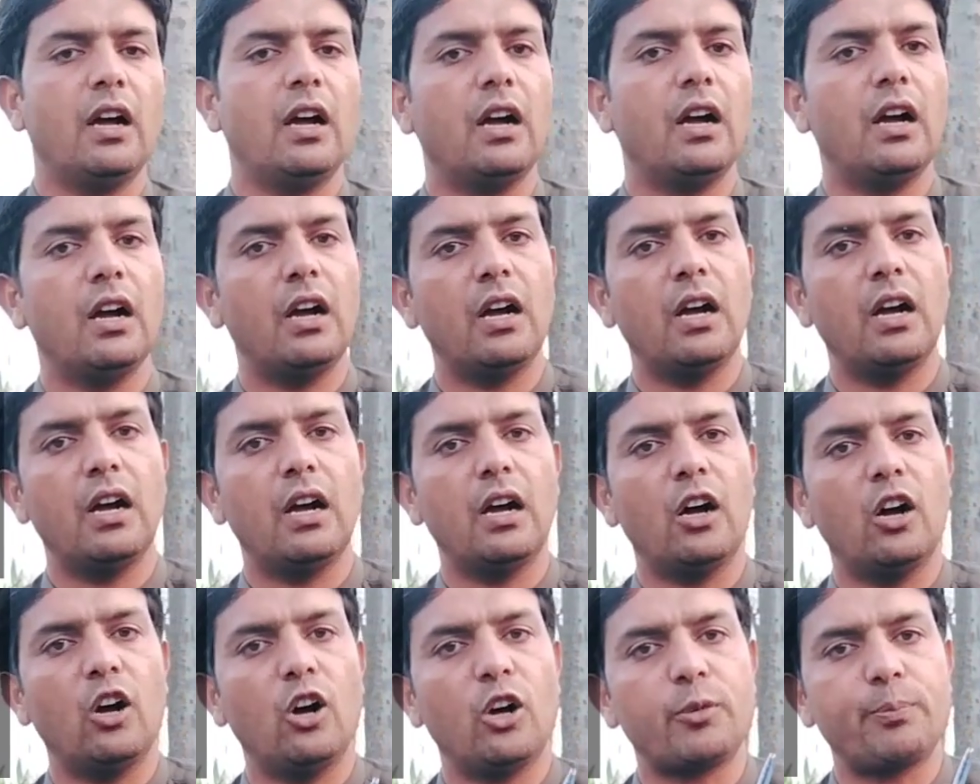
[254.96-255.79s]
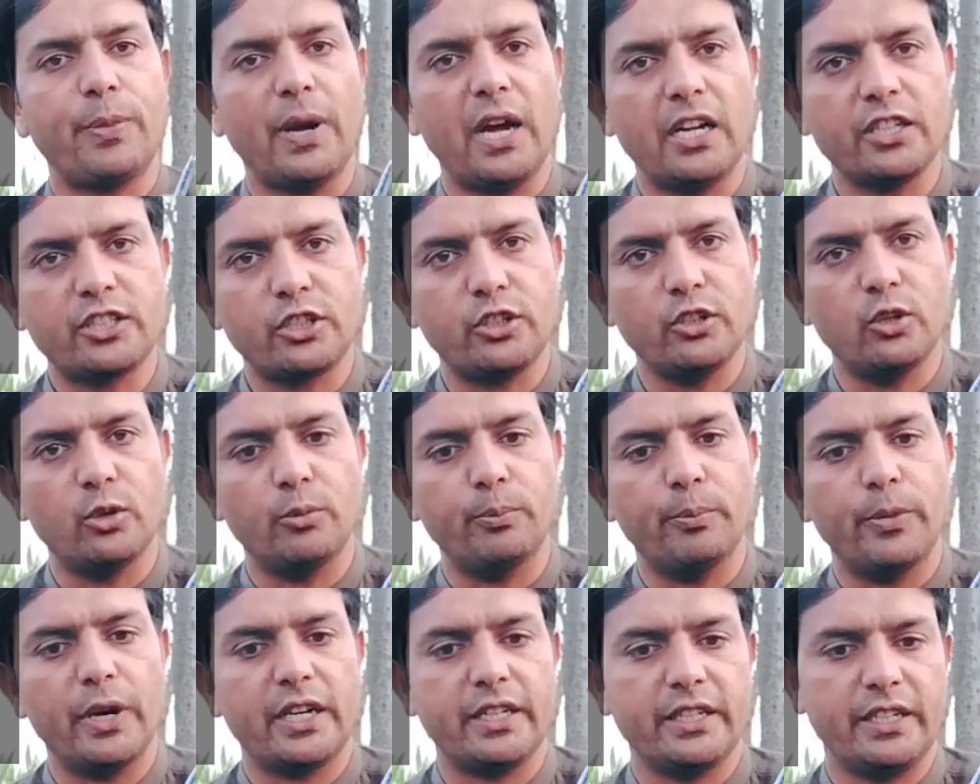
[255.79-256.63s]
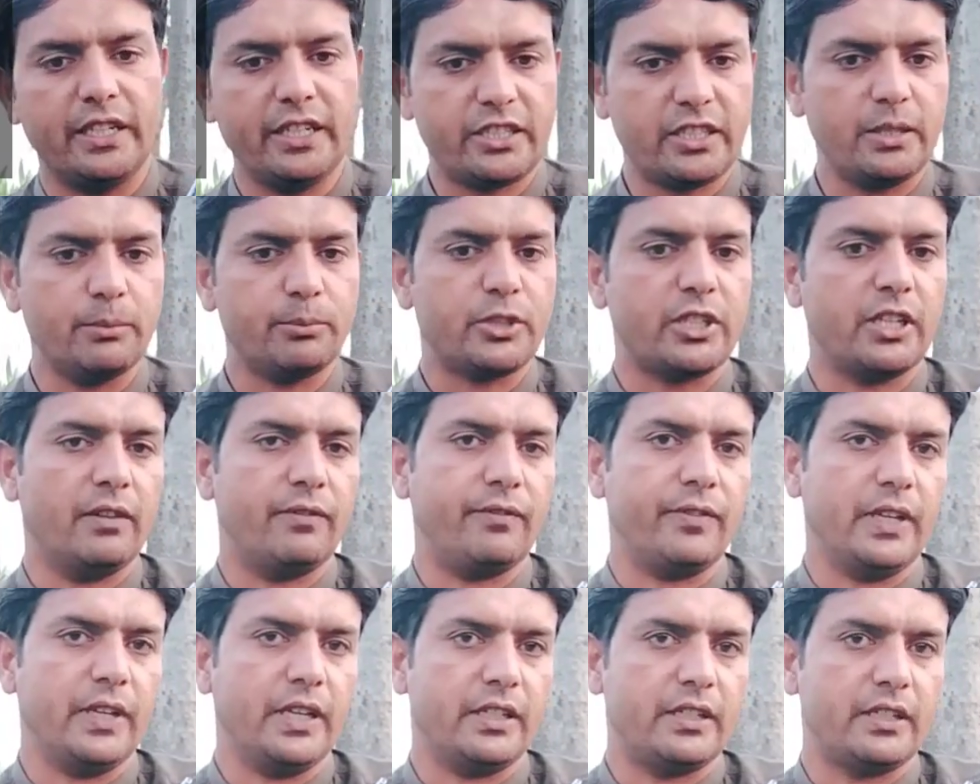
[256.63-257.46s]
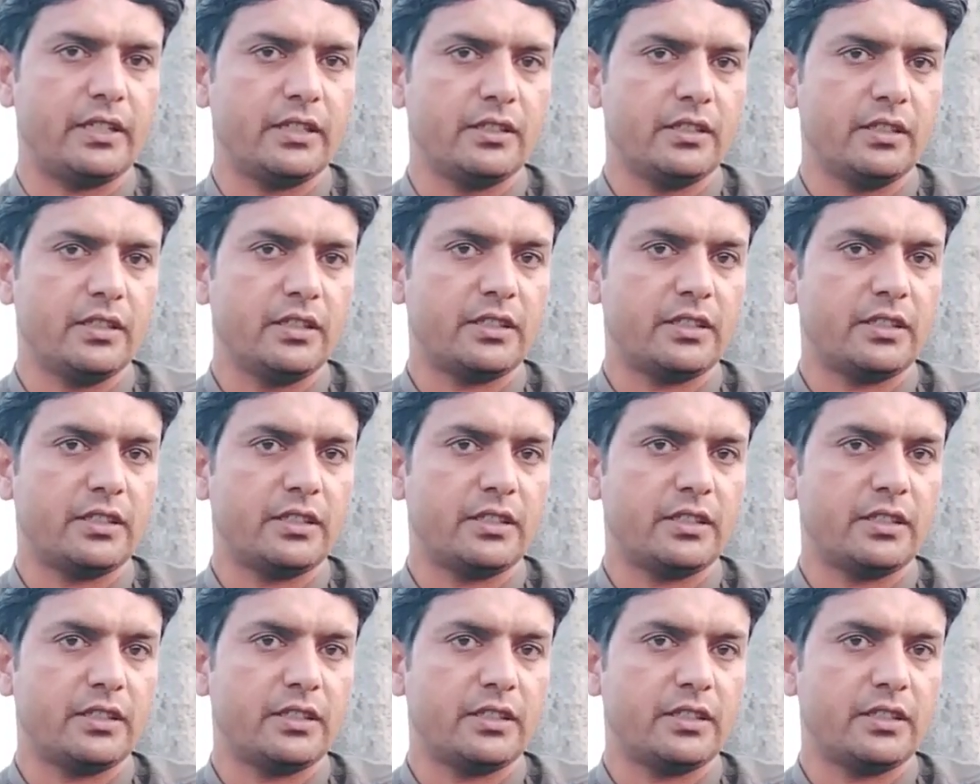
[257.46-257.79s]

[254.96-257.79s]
और पाँच किलो मैग्नीशियम सल्फेट